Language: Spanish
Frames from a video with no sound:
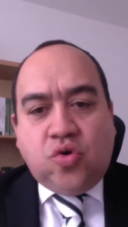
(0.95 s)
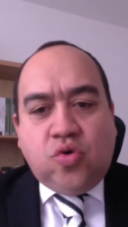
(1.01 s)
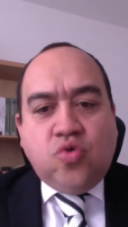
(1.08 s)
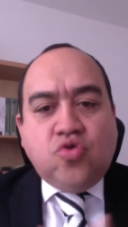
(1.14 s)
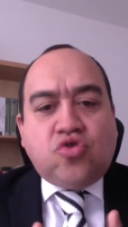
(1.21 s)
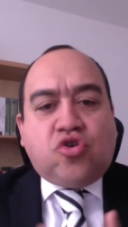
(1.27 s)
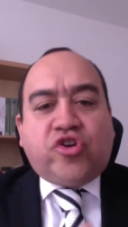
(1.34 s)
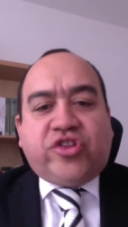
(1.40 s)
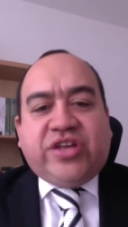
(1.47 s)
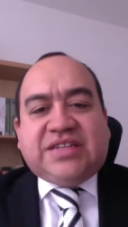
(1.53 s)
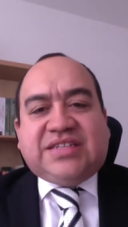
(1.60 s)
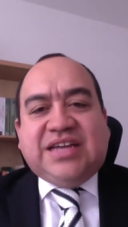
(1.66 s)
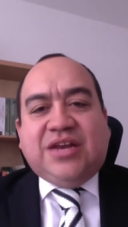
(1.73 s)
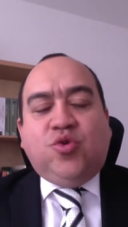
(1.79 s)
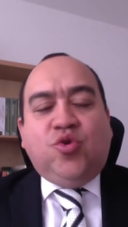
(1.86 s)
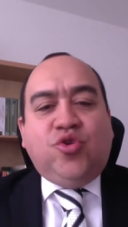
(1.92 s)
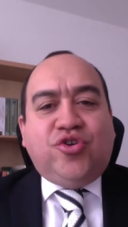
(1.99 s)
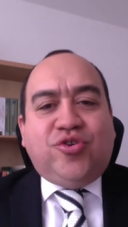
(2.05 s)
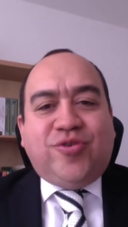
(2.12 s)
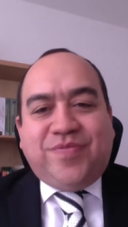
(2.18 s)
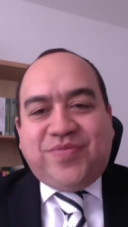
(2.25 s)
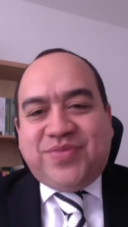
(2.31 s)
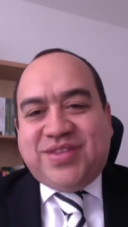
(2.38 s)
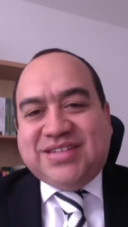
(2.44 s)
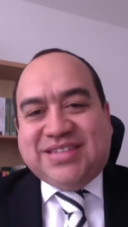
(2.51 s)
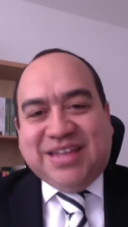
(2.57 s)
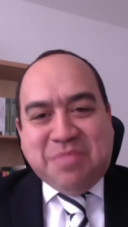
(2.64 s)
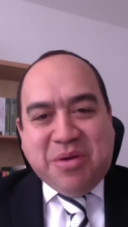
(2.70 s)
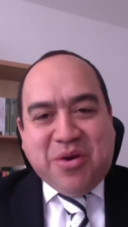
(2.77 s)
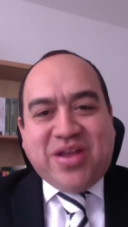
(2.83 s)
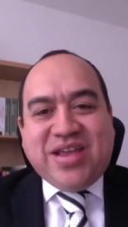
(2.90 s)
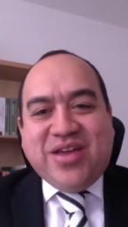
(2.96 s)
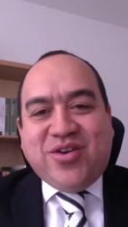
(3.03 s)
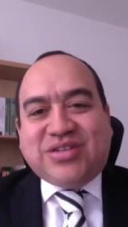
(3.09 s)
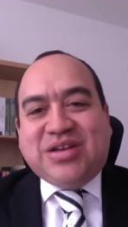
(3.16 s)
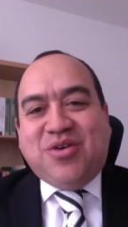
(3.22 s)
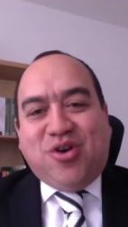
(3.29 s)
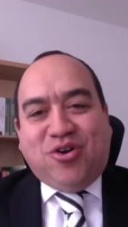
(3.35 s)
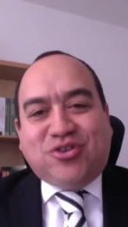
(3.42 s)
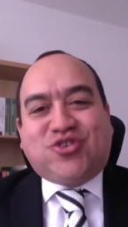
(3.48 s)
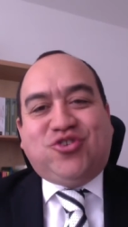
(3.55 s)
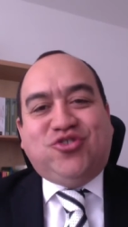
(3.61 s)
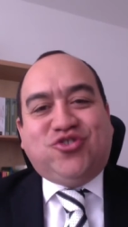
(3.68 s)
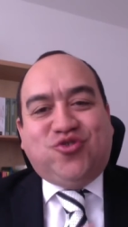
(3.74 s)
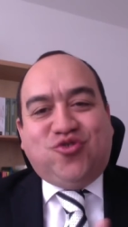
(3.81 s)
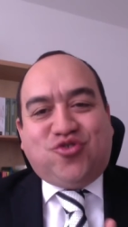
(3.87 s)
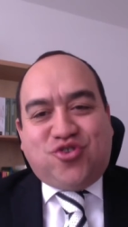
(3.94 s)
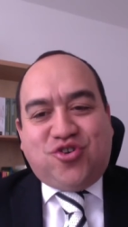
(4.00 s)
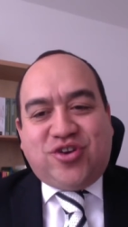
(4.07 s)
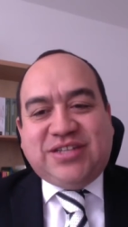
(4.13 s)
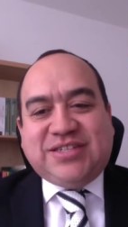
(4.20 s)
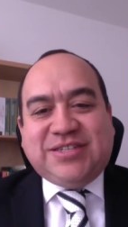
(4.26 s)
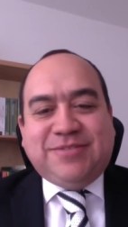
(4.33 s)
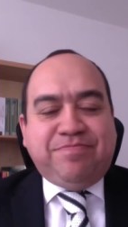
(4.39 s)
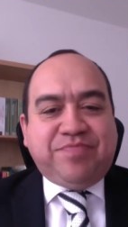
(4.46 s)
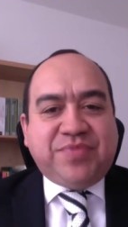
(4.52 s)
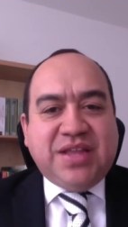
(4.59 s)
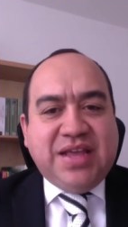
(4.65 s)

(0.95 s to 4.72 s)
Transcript: Un cordial saludo desde Barona Llanos Abogados Consultores.